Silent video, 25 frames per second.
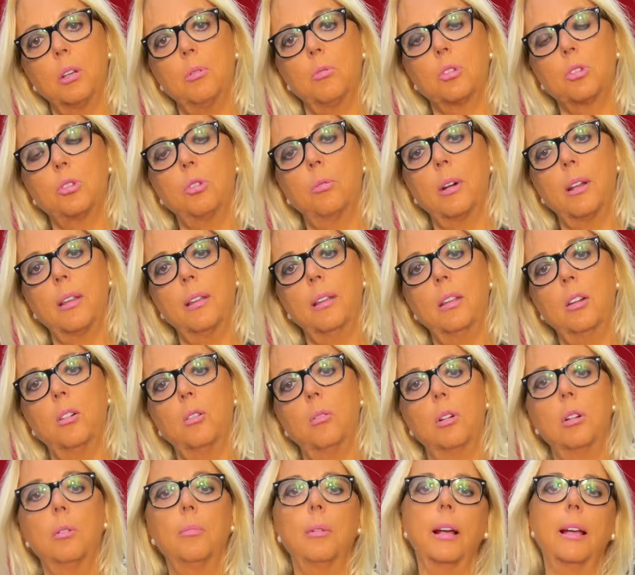he puesto verde y digo,
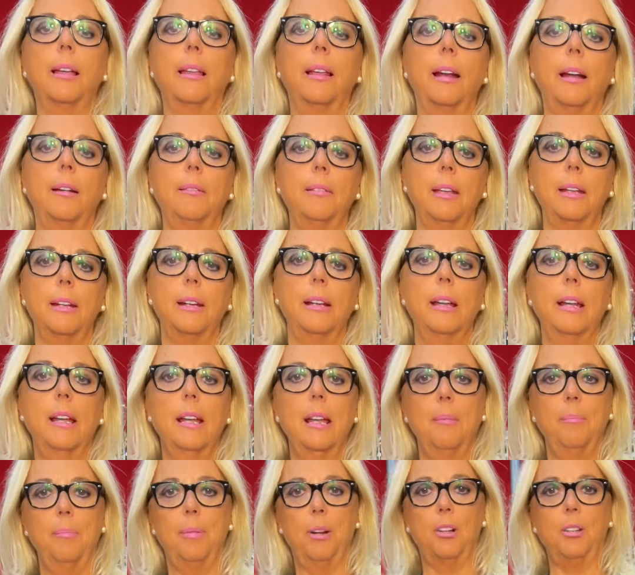bueno, me quedará bien.
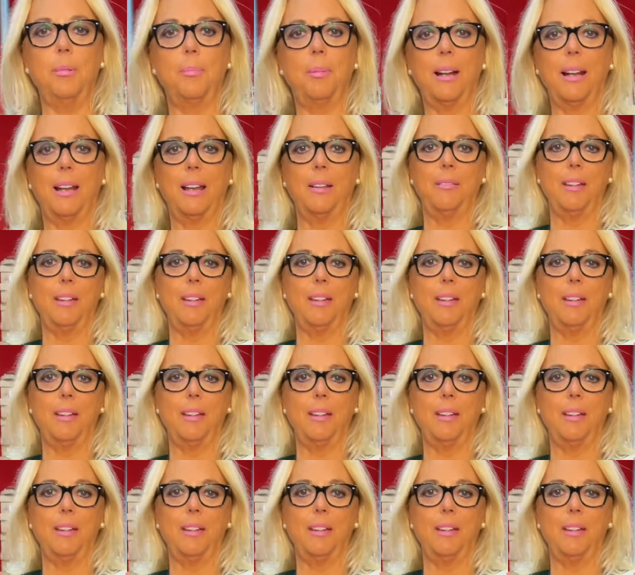Pero yo para que